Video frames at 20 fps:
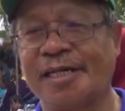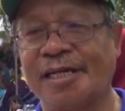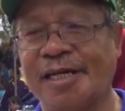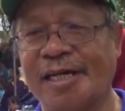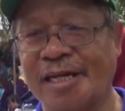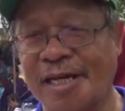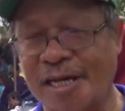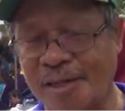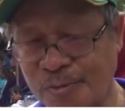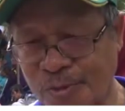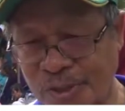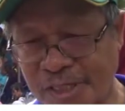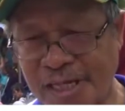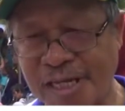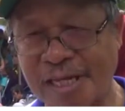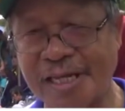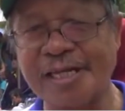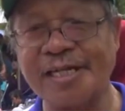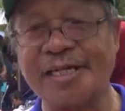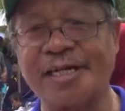
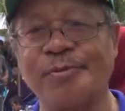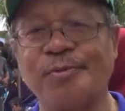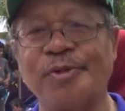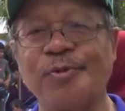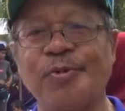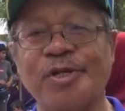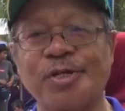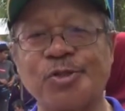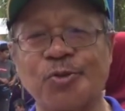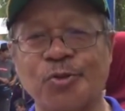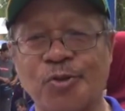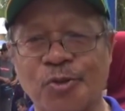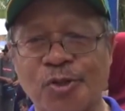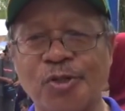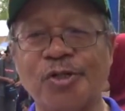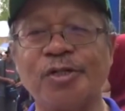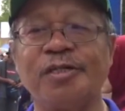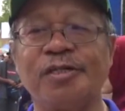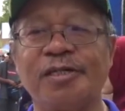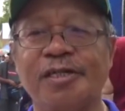Alhamdulillah kami
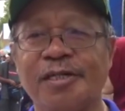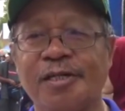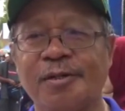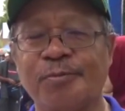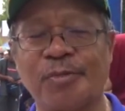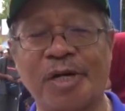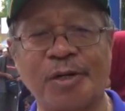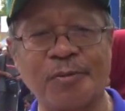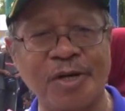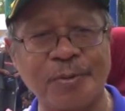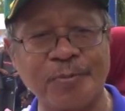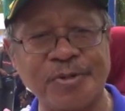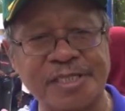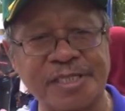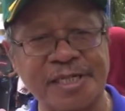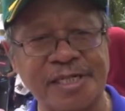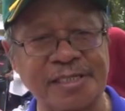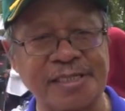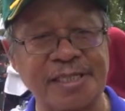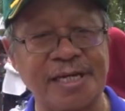bersyukur bahwa
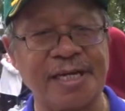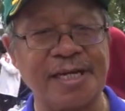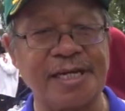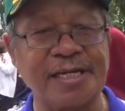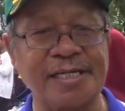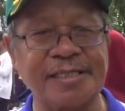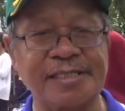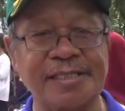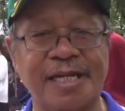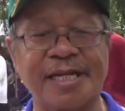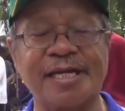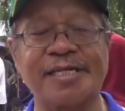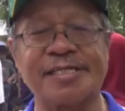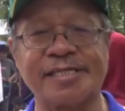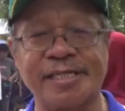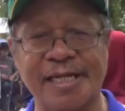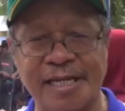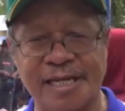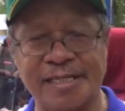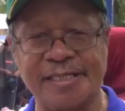peserta jalan
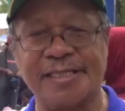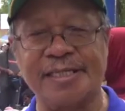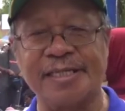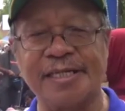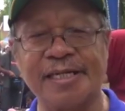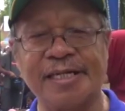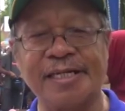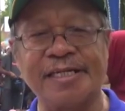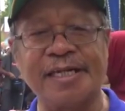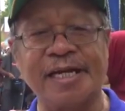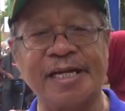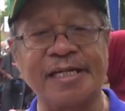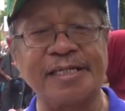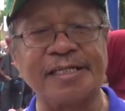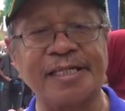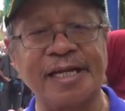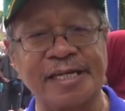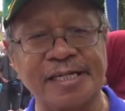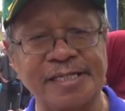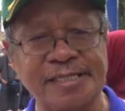sehat yang
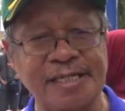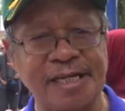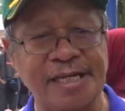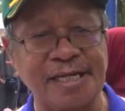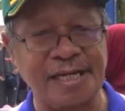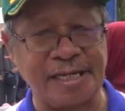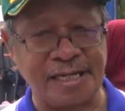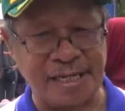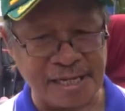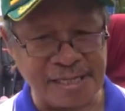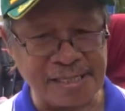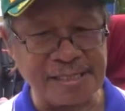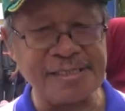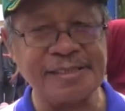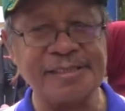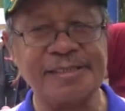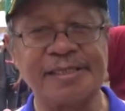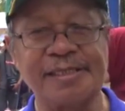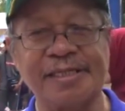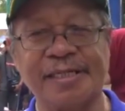kita rencanakan
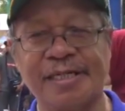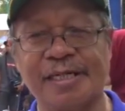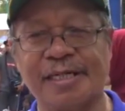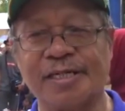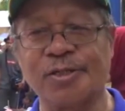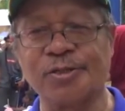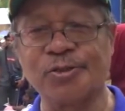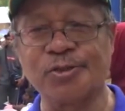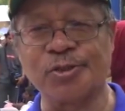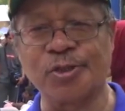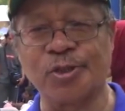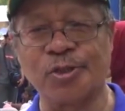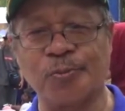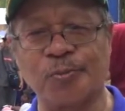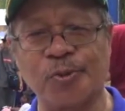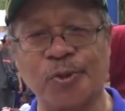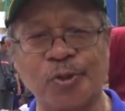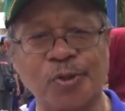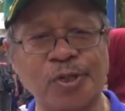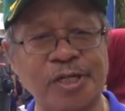untuk
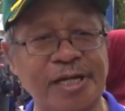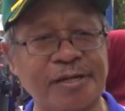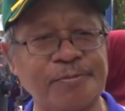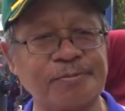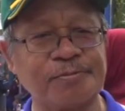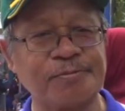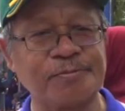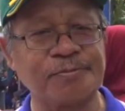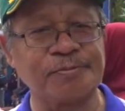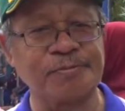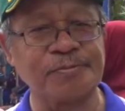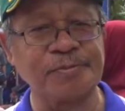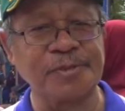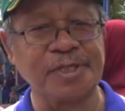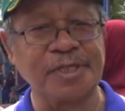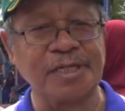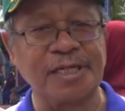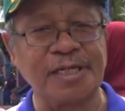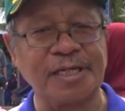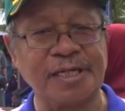program
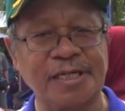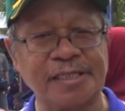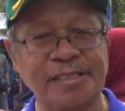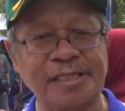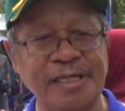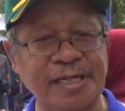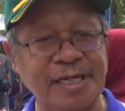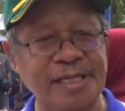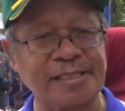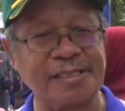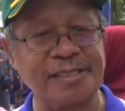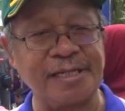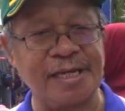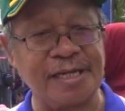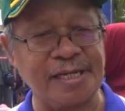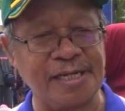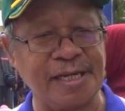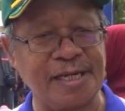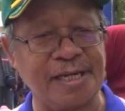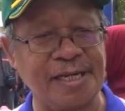uh, tingkat
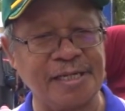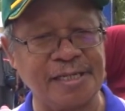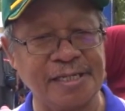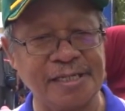daerah